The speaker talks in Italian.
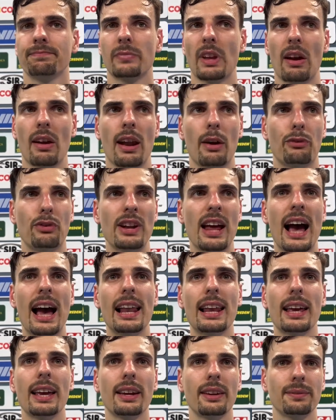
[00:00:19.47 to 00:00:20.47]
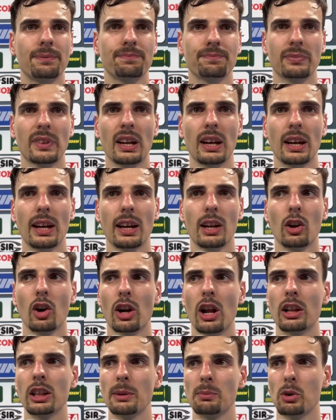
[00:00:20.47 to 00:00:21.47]
è una finale, eh,
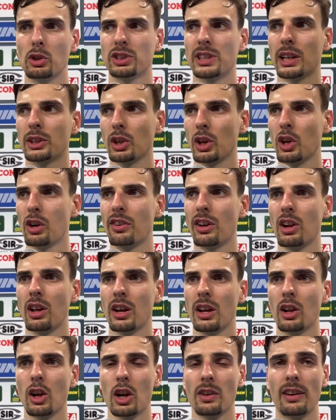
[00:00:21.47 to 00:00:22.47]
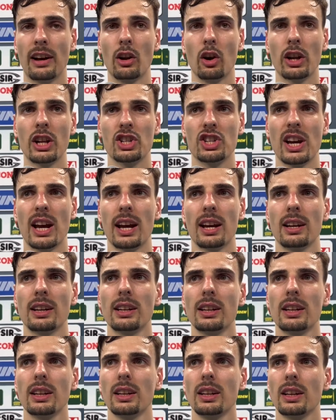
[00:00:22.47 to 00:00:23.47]
loro hanno dimostrato il loro, il loro valore già
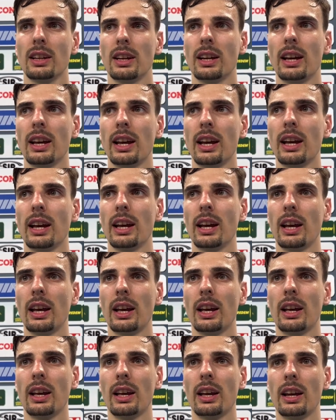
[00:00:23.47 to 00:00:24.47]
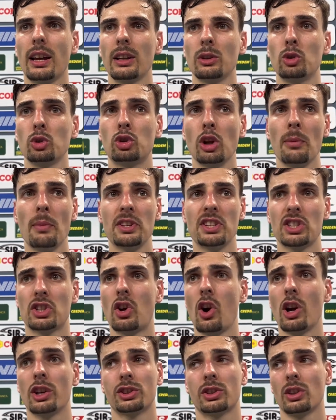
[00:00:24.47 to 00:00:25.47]
eh, in tutto il mese
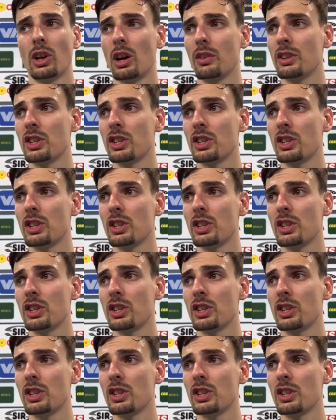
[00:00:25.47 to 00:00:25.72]
scorso, no?